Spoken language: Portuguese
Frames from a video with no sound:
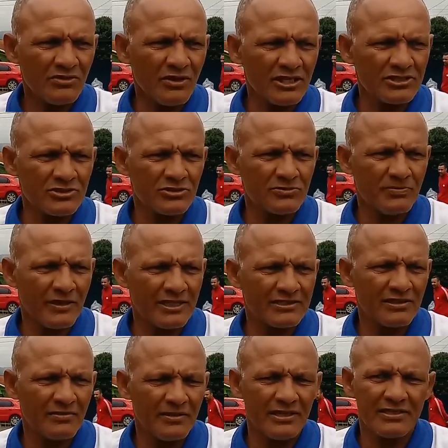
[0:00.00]
eu acho que os pais
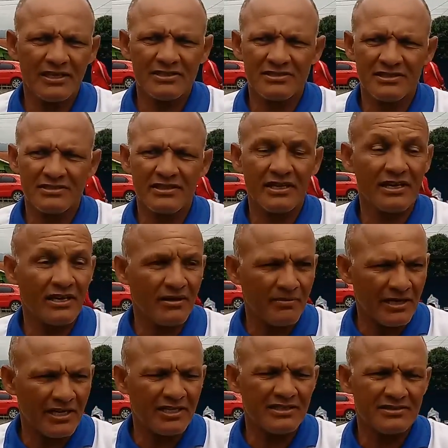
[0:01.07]
também têm que se integrar
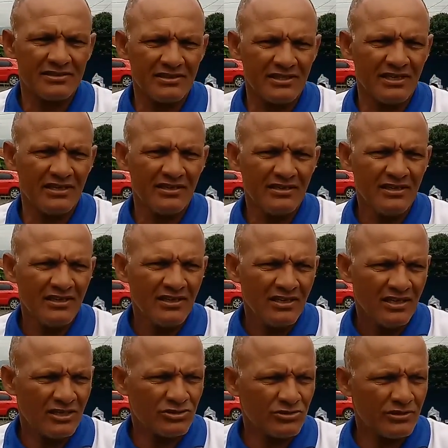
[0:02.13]
mais, né?
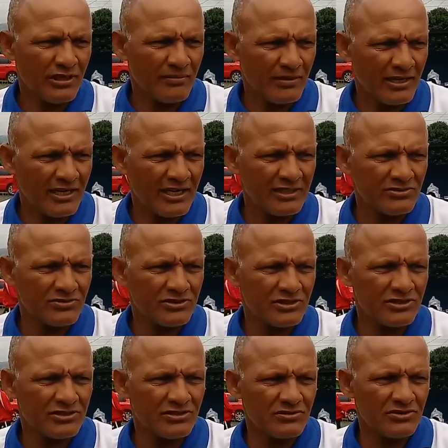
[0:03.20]
ajudar mais no
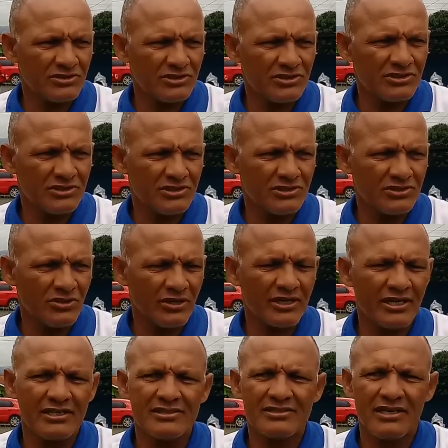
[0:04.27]
sentido de, de, de
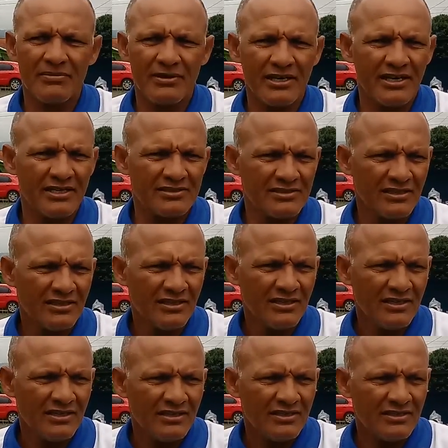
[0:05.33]
organizar mais
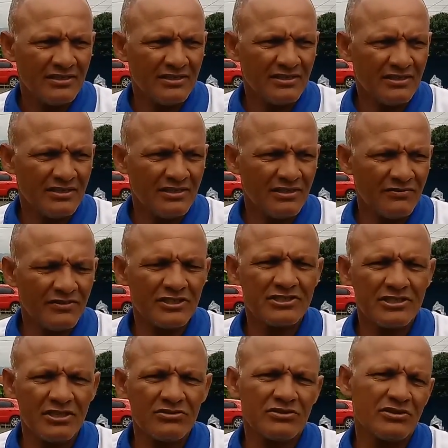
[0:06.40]
e
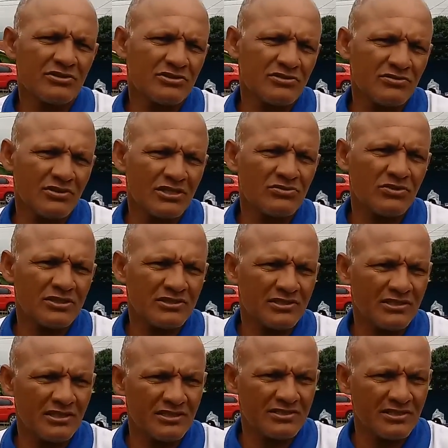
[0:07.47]
investir no teus, nas tuas
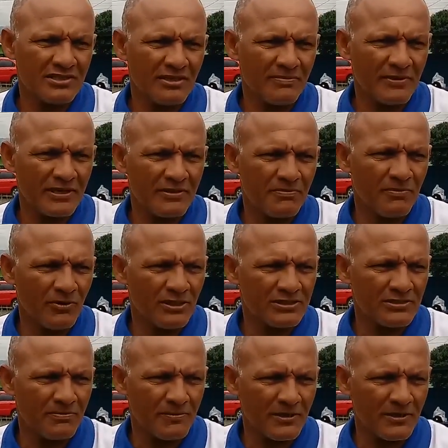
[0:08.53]
crianças, né? para que possa